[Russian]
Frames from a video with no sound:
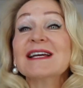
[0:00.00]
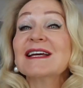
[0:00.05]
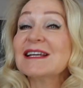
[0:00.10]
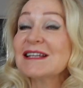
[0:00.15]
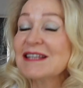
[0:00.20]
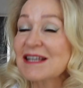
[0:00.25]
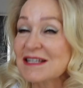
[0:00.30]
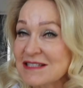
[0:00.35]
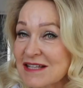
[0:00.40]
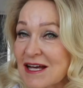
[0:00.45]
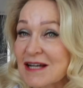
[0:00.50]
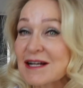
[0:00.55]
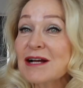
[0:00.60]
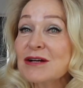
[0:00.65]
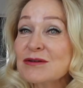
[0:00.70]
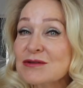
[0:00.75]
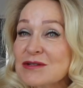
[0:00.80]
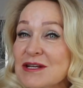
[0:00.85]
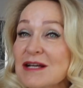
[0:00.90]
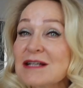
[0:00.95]
Я
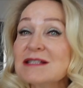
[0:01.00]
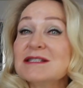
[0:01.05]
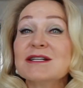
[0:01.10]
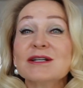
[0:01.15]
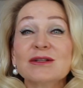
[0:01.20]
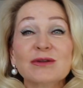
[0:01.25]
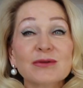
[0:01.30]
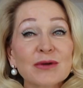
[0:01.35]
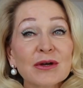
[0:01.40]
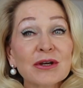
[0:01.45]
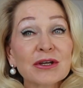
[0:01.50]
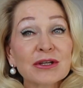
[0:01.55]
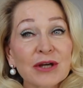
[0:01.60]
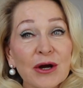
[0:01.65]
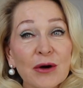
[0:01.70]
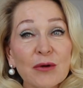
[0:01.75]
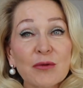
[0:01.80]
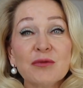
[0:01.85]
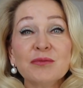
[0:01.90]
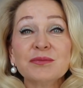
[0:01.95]
стараюсь, я делаю,
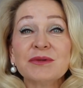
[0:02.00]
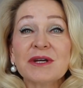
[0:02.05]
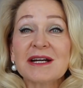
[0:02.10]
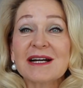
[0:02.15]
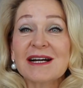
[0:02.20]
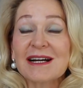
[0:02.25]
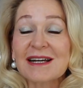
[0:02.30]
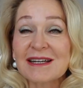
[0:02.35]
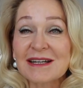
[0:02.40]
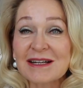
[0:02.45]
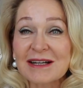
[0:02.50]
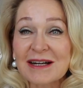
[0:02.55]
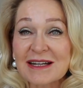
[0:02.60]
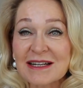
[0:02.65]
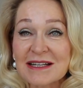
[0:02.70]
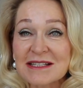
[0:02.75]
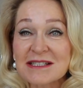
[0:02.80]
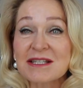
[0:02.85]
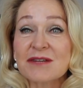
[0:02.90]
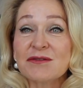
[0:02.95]
я умненькая,
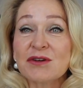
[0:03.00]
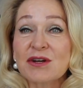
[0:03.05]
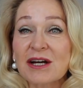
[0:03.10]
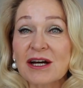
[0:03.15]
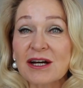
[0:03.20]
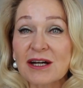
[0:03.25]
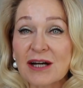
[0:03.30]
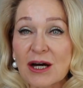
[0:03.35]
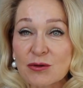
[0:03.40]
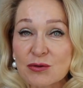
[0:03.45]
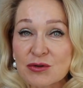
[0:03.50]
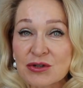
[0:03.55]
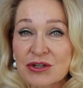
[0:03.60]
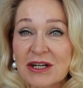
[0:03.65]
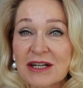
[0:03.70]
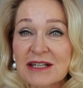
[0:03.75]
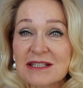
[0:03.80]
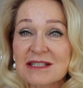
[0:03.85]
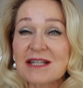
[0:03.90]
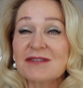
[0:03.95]
красивенькая,
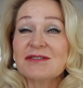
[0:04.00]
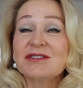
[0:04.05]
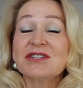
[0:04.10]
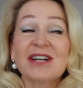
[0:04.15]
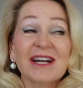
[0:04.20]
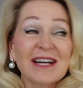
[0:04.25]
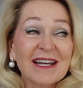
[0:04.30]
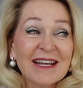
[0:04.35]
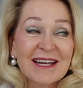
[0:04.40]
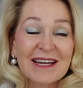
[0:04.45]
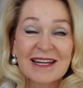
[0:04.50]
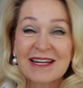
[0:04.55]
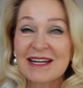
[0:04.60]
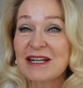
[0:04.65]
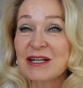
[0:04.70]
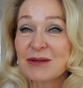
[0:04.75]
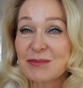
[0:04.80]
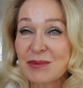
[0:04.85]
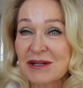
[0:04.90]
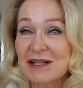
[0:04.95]
хорошенькая девочка девочка
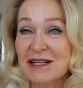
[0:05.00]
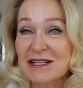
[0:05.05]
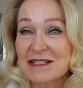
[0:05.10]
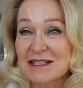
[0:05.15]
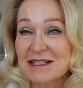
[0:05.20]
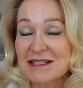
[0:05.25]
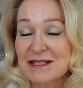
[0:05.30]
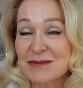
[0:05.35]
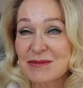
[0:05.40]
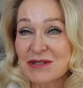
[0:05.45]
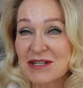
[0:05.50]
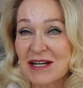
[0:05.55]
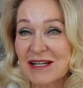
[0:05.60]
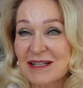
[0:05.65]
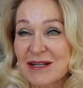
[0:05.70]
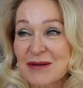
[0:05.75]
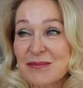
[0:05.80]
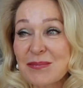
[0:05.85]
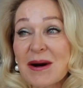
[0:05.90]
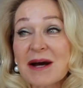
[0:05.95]
или прекрасный
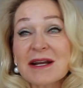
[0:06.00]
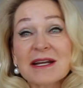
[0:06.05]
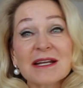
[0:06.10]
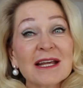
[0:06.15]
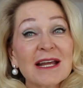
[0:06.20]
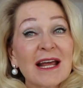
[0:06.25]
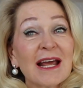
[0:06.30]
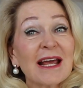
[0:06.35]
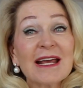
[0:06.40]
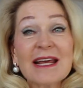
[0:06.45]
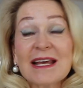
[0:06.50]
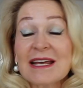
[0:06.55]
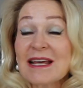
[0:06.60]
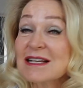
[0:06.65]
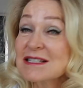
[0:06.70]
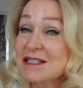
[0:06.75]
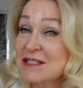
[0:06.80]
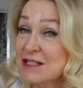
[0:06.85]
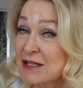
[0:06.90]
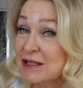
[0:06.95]
замечательный парень, и я
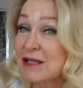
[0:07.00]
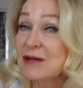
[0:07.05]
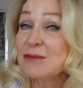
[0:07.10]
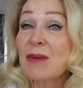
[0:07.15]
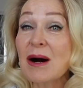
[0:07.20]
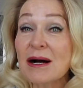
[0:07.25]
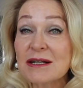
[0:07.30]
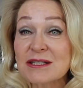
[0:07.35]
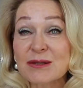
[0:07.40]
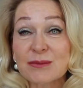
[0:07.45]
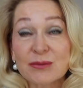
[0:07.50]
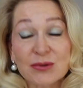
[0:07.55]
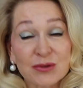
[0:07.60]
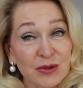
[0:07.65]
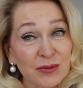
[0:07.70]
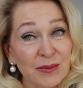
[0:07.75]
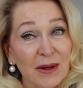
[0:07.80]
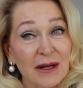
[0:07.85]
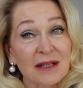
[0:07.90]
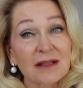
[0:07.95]
сделала максимум,
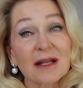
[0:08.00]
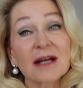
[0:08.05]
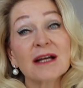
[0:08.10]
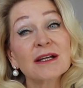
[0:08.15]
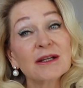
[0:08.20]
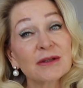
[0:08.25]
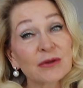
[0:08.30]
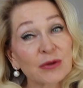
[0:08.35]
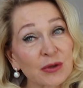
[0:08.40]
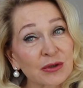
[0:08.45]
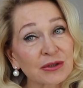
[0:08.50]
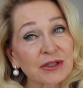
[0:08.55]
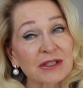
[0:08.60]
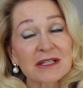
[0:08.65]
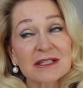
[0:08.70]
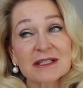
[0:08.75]
что могла. Но это не